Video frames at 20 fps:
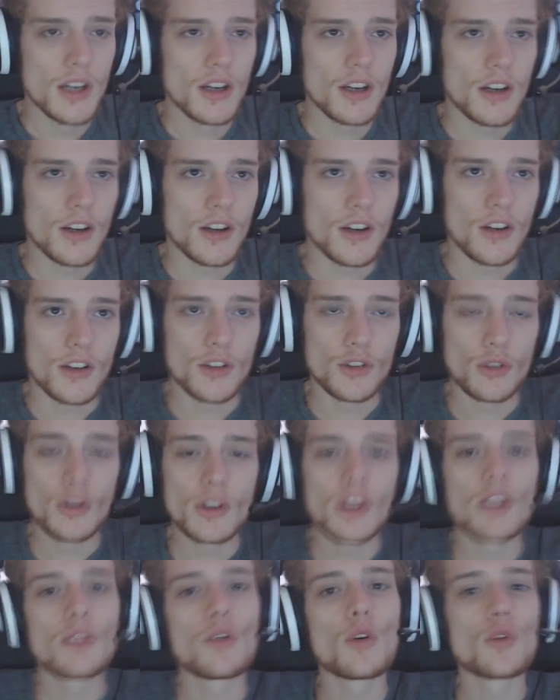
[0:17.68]

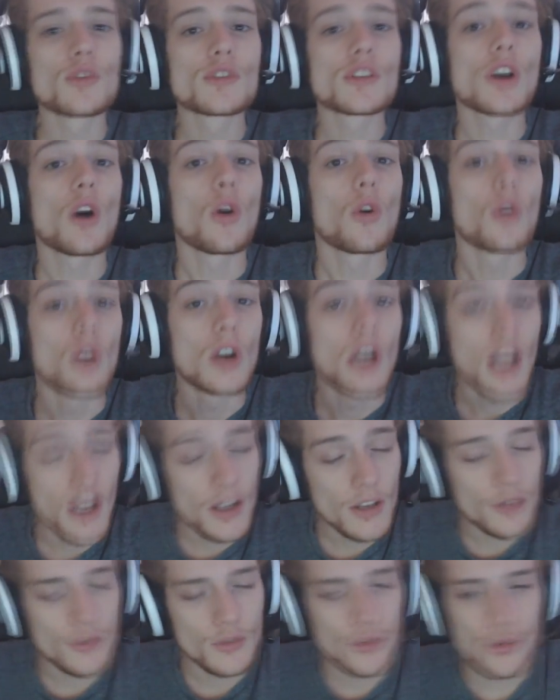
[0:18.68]
dorénavant on sera en
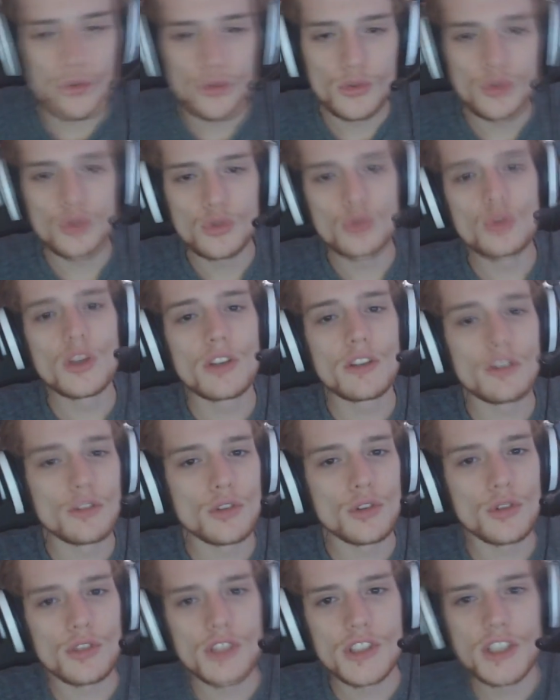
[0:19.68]
live du coup tous les
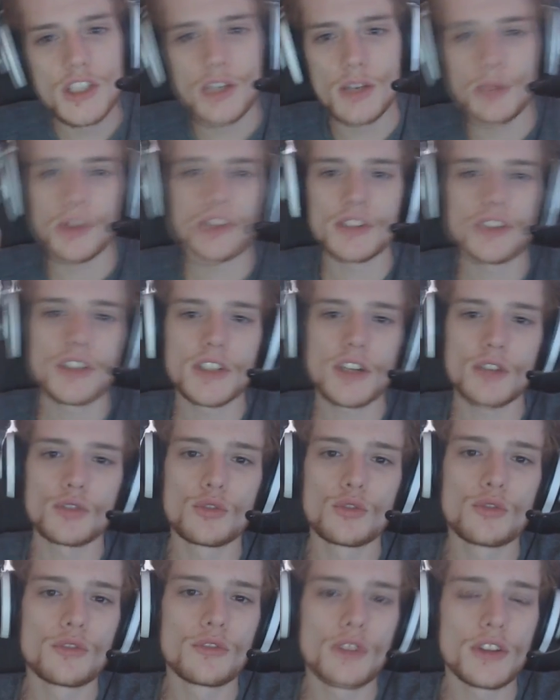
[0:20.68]
vendredis à partir
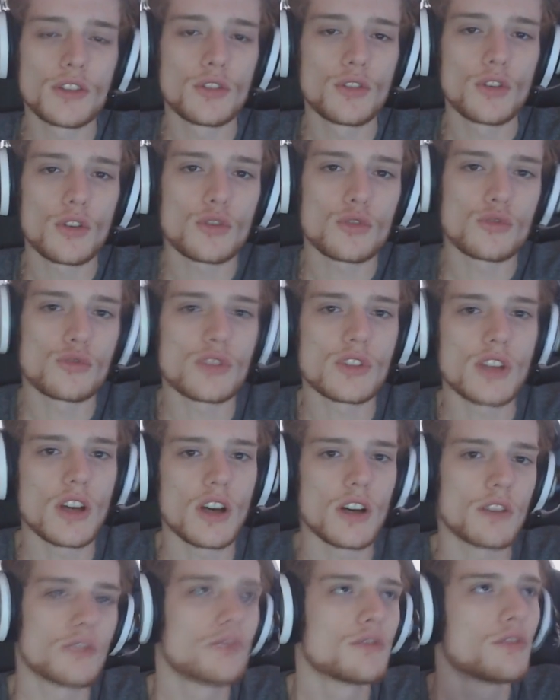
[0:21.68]
de 20h
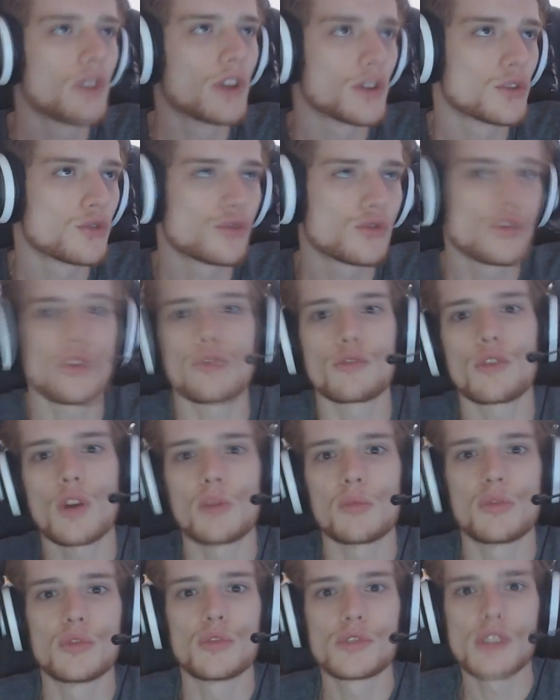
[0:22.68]
jusqu'à 22h,
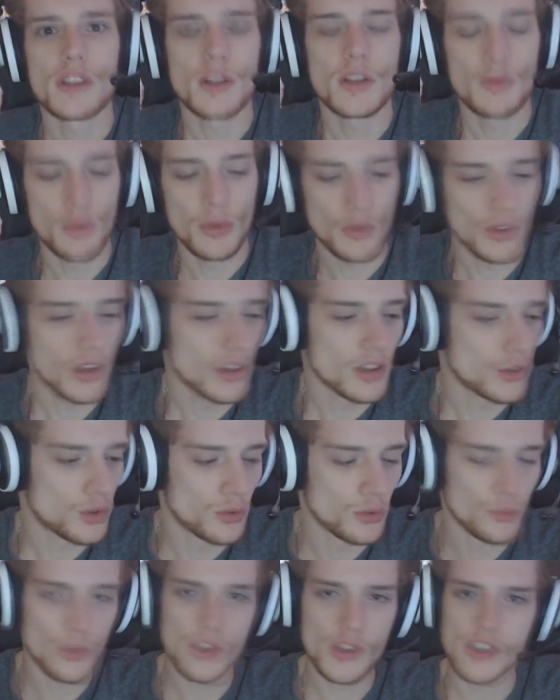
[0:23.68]
voire plus, ça dépendra de
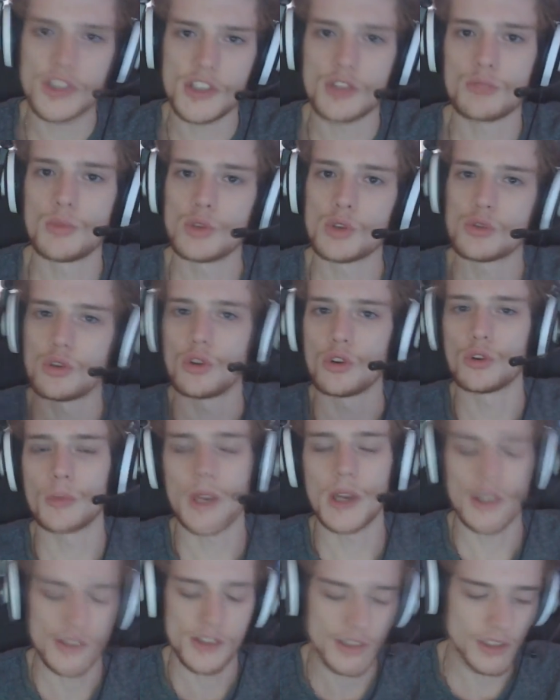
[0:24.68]
moi si je bosse le
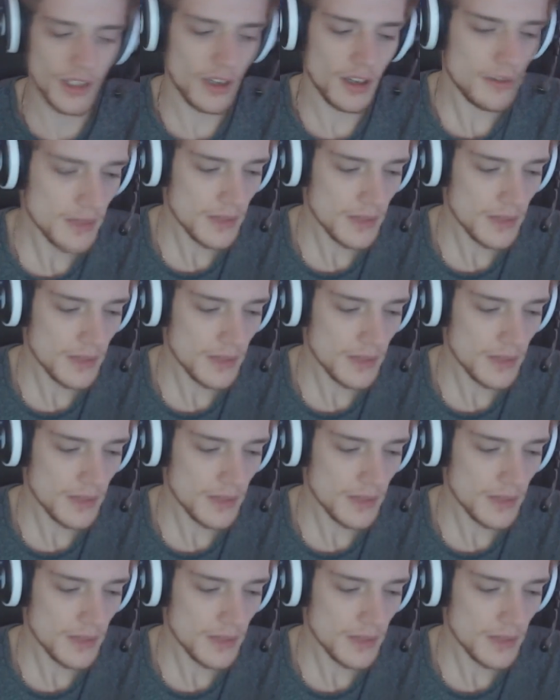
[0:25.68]
lendemain, etc.